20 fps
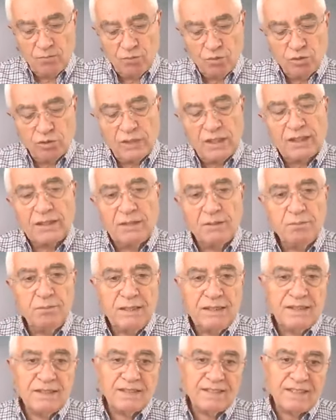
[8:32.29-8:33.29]
Buradaki
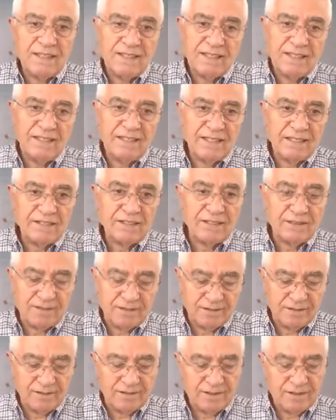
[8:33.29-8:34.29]
bin sene
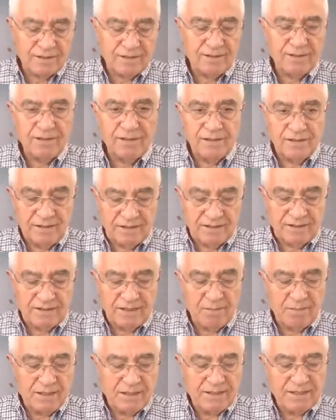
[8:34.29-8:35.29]
yaşasınlar
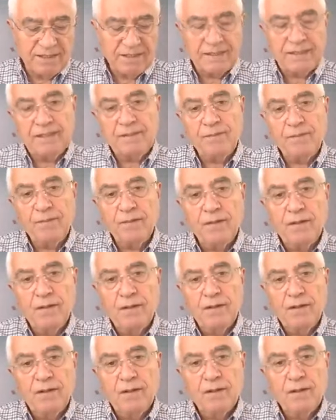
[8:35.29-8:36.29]
istemeleri
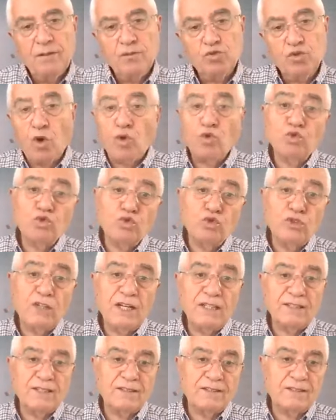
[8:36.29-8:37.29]
çok uzun
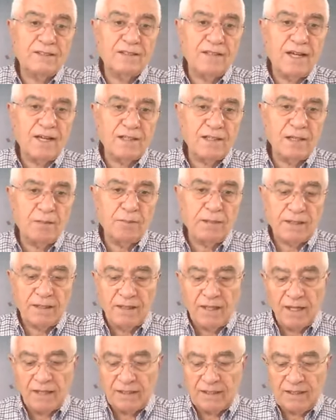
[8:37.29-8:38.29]
yaşasınlar demek.
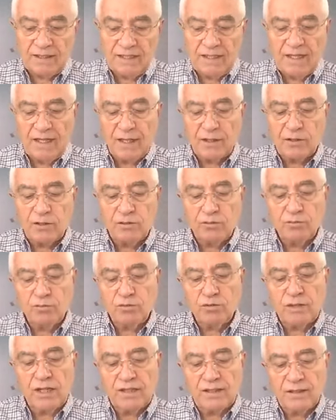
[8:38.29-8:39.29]
Yani illaki
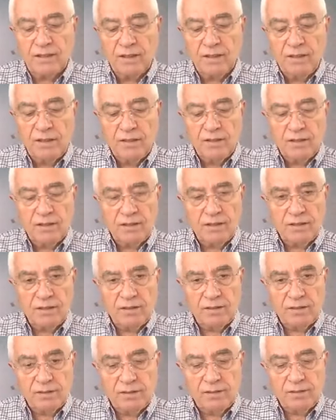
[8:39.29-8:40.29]
bunlar e,
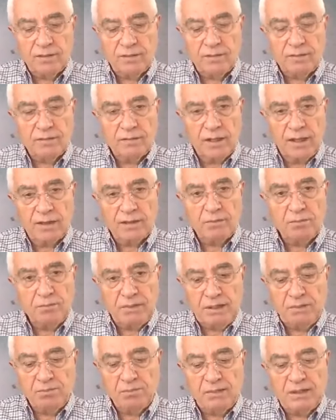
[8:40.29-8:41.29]
yani
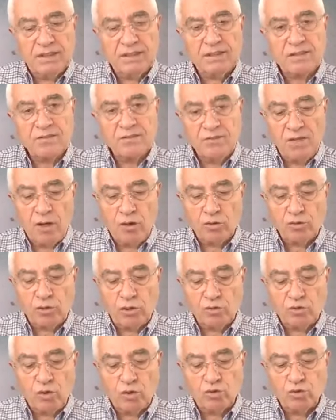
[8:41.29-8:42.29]
1001
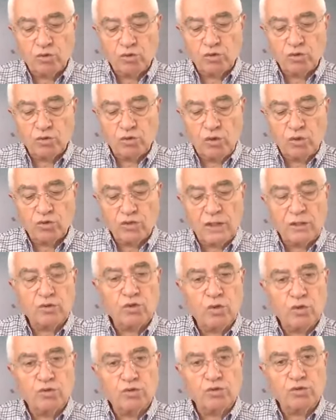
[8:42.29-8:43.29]
veyahut
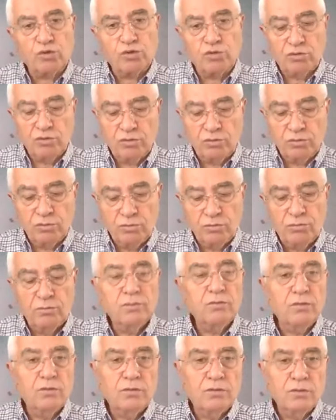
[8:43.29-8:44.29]
999
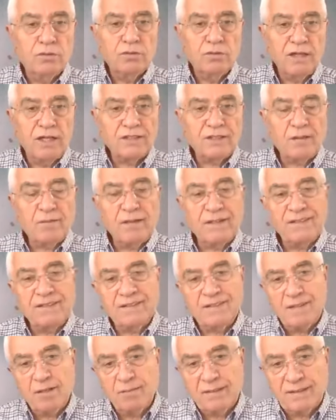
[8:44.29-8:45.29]
yaşamak
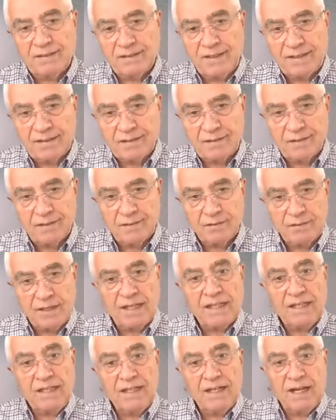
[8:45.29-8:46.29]
istemezler
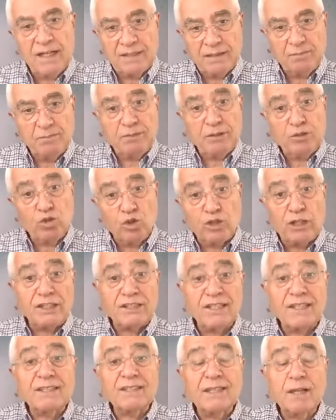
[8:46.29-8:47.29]
de illaki bin
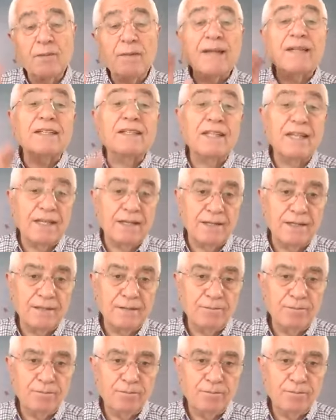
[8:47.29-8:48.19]
olacak demek değil.